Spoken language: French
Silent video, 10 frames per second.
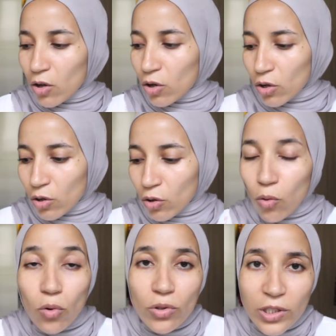euh,
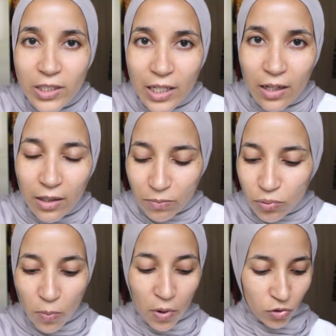au quotidien
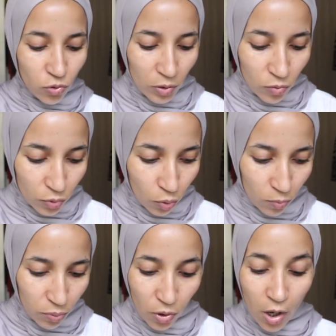pour prendre soin de votre
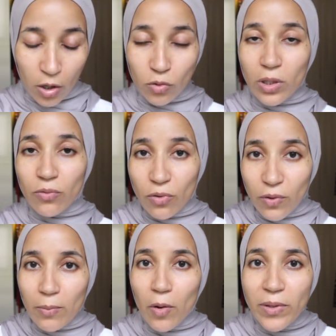peau. Donc il faut
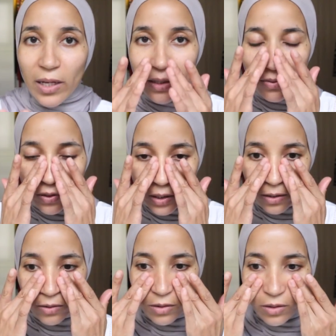vraiment bien les
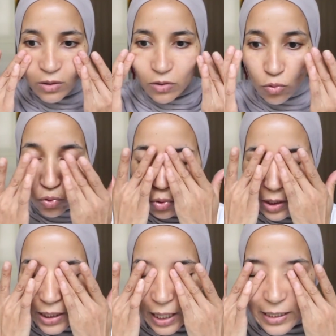filles toujours
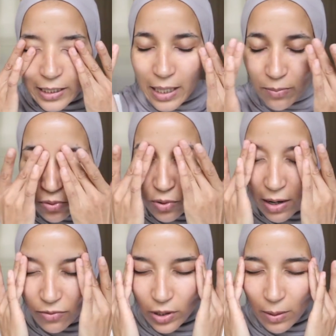hydrater sa peau
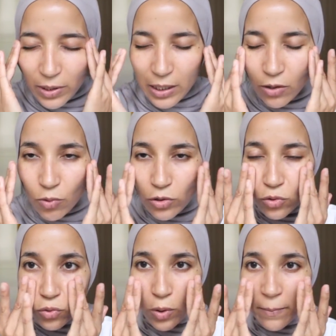avant d'appliquer quoi que
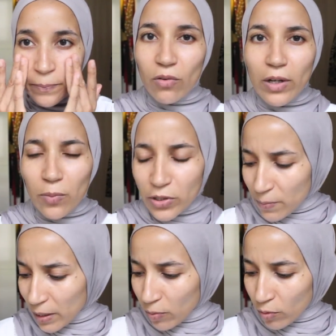ce soit. On va commencer
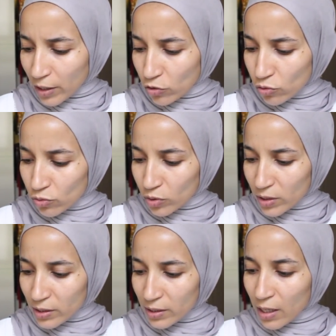par la première chose, donc
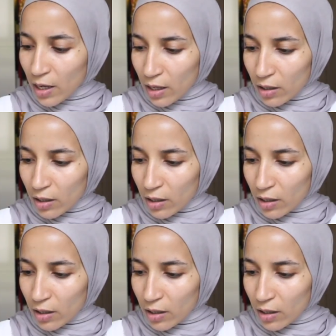ici